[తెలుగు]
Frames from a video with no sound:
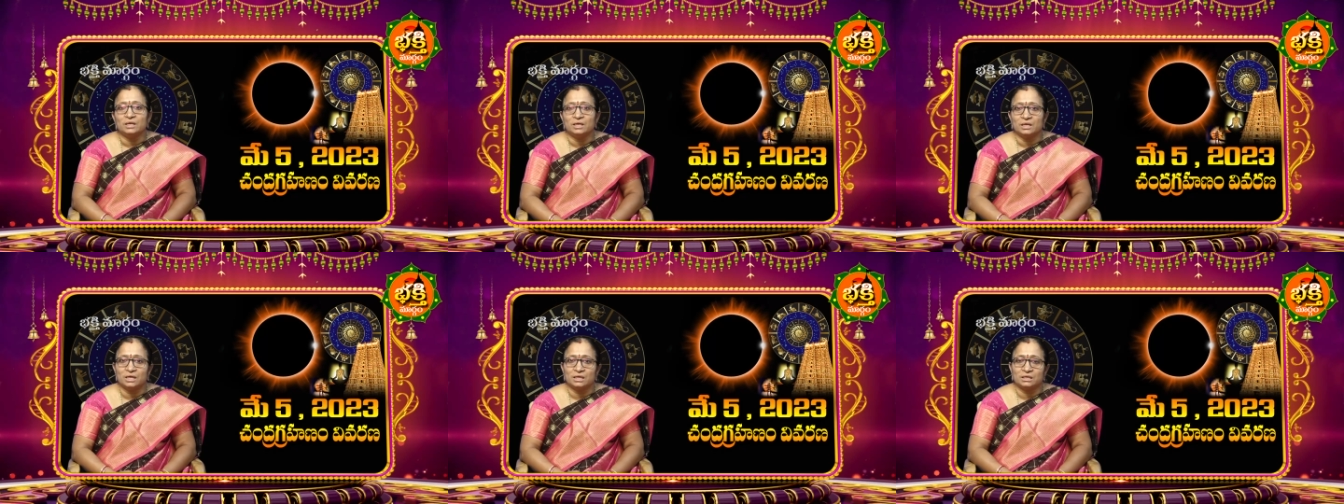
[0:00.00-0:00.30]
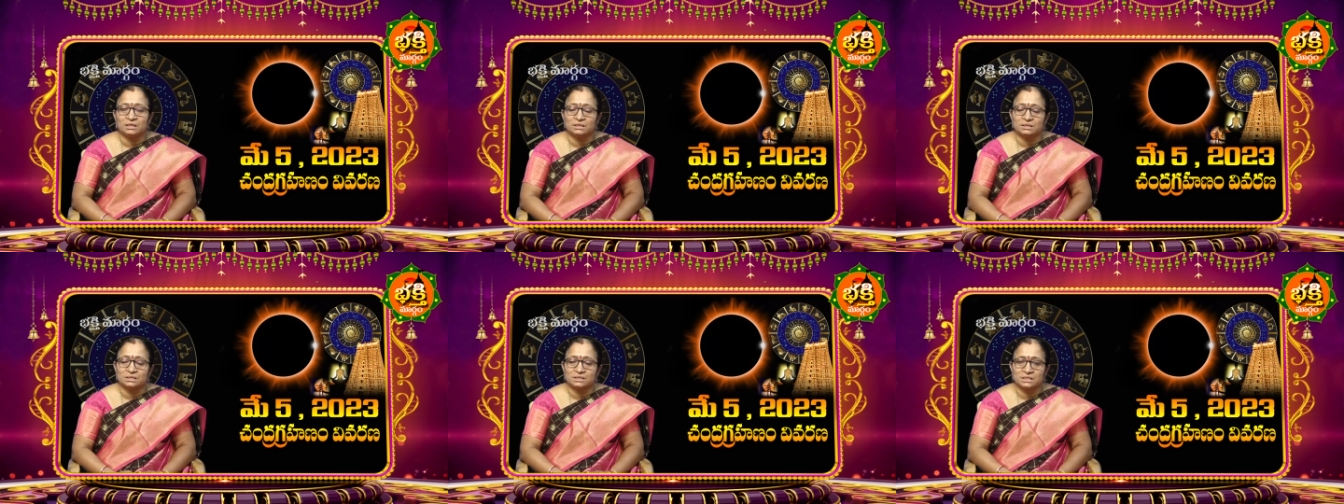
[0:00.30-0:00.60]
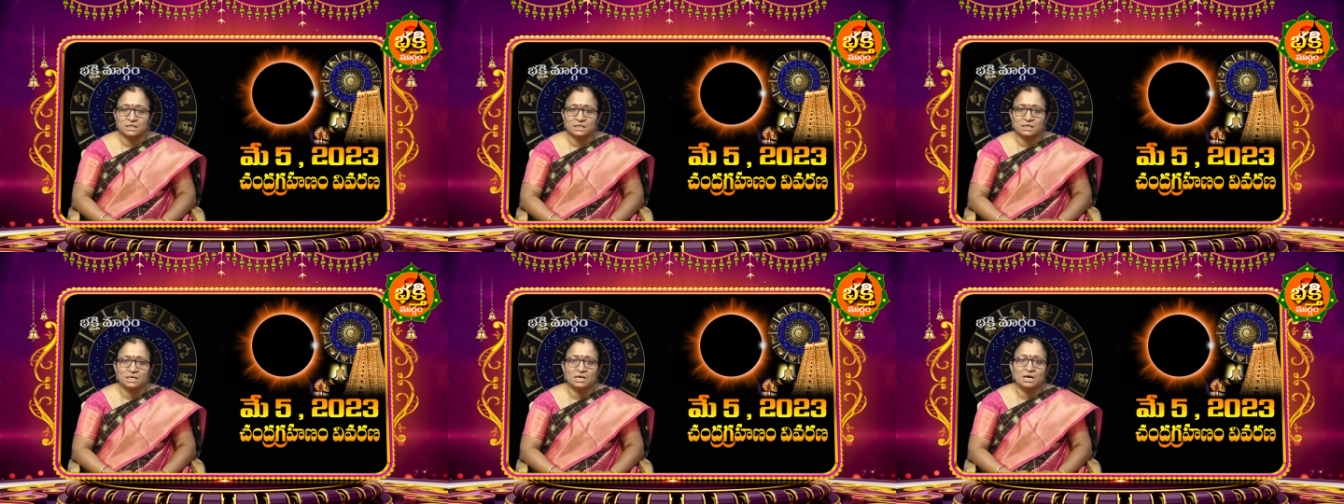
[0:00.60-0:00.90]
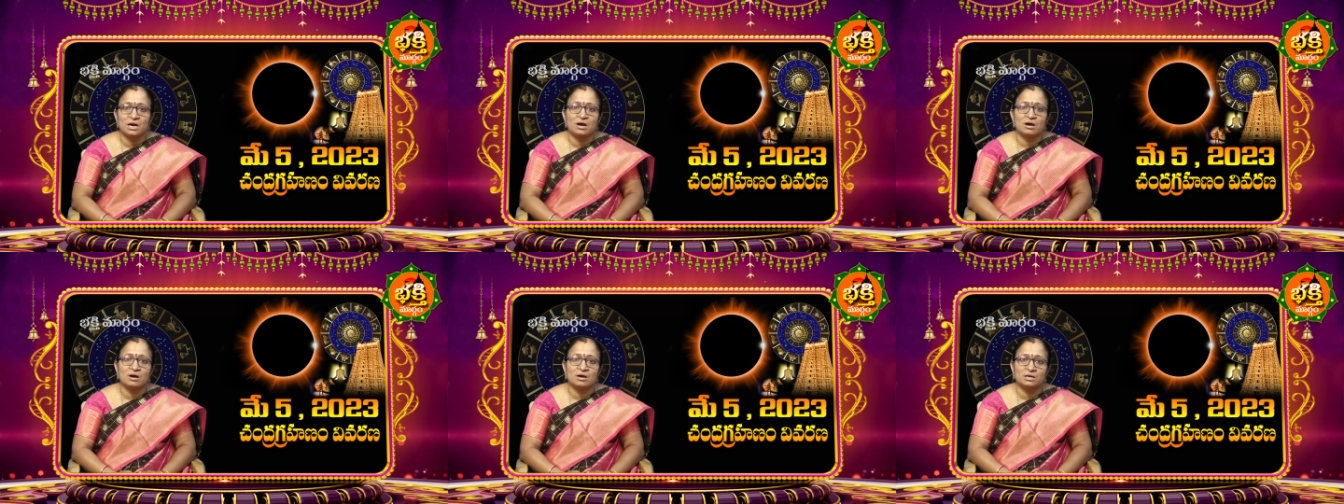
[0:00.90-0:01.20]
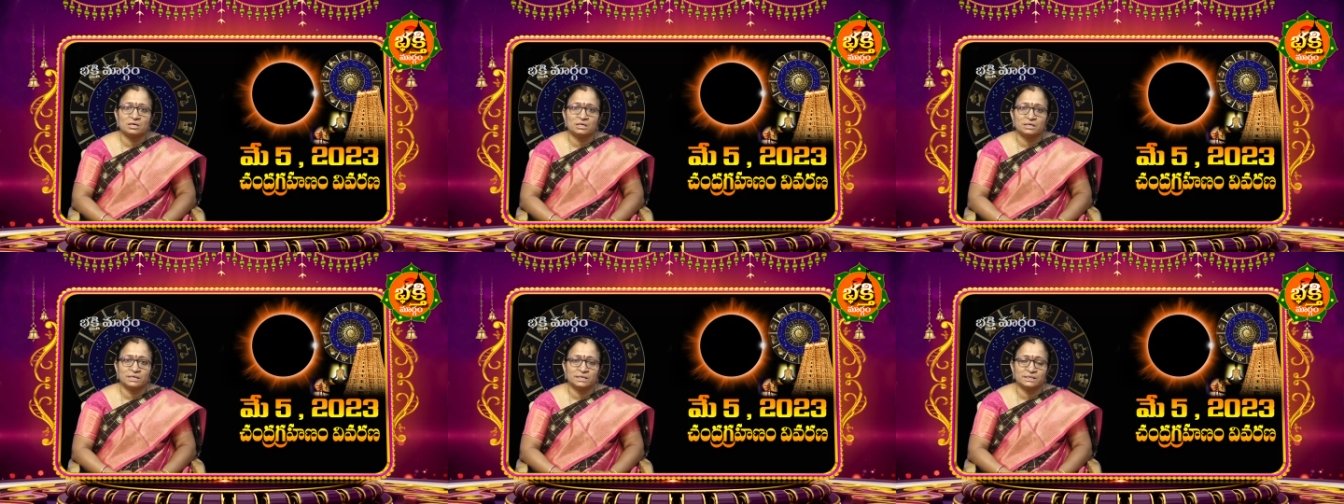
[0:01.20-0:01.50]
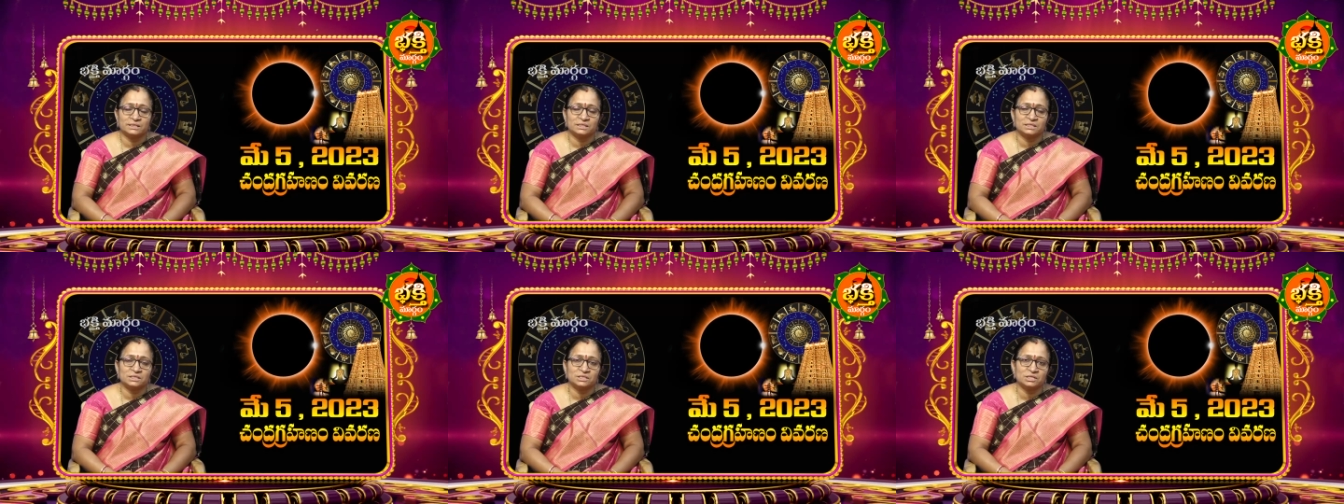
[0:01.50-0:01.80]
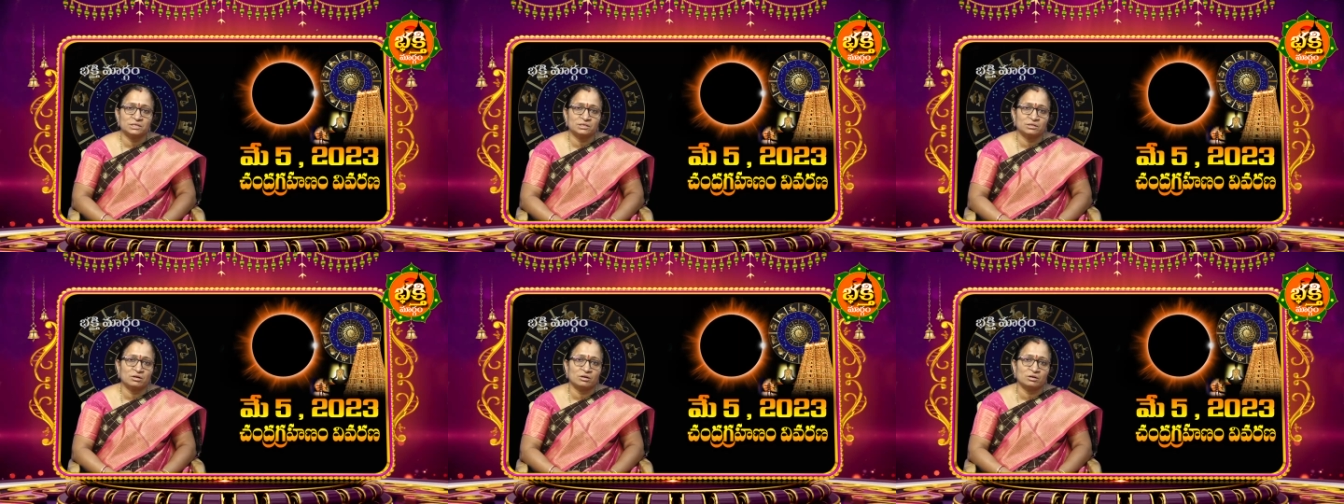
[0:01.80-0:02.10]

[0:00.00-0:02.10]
ఇలా చక్కగా ఆహారం డైజెషన్